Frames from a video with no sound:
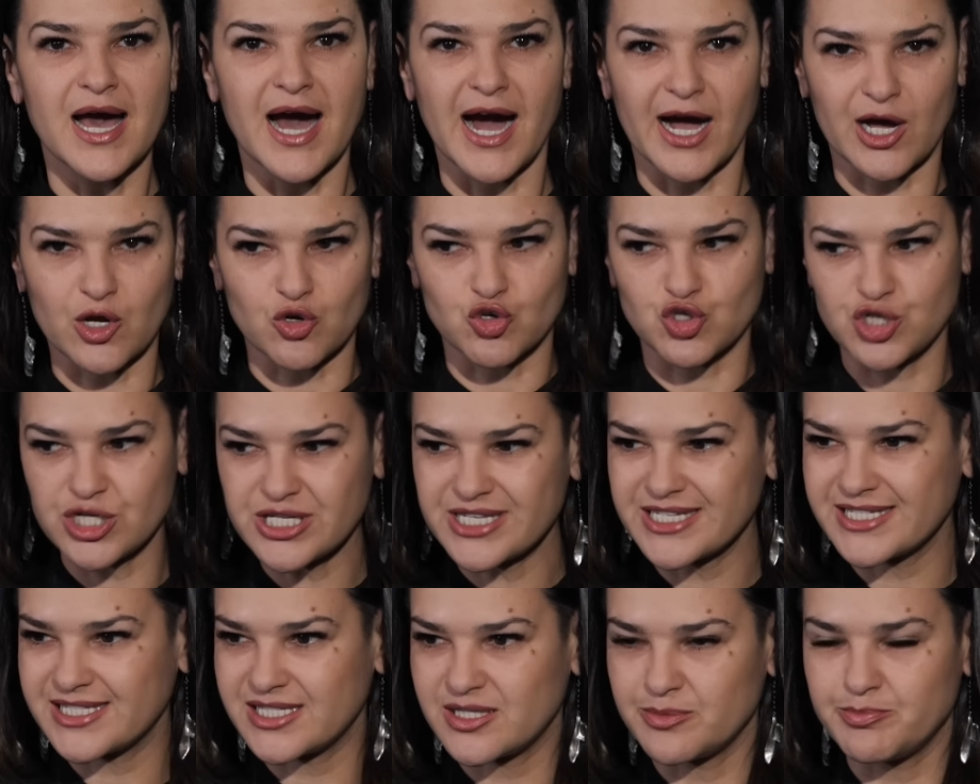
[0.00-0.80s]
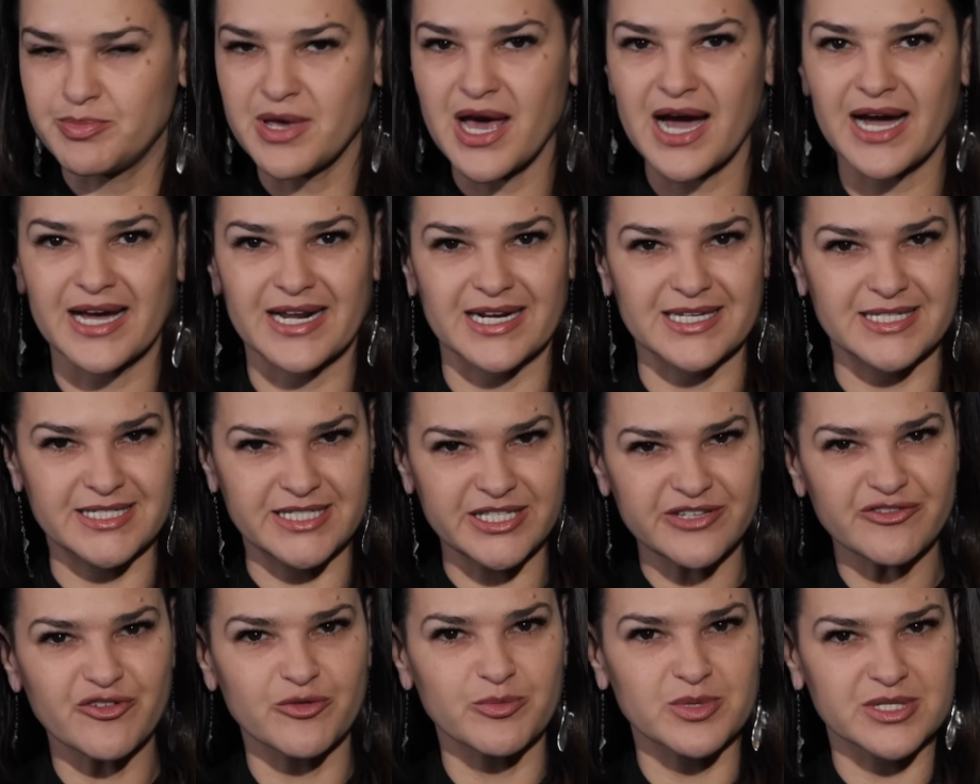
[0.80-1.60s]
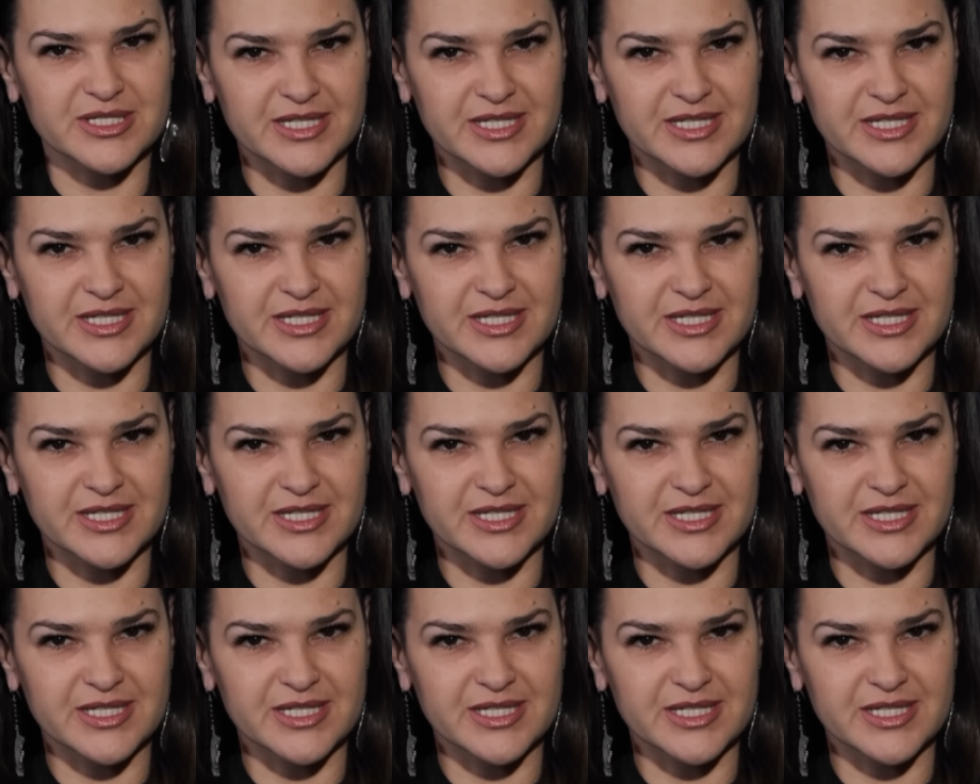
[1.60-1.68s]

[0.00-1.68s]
окружите себя красивыми,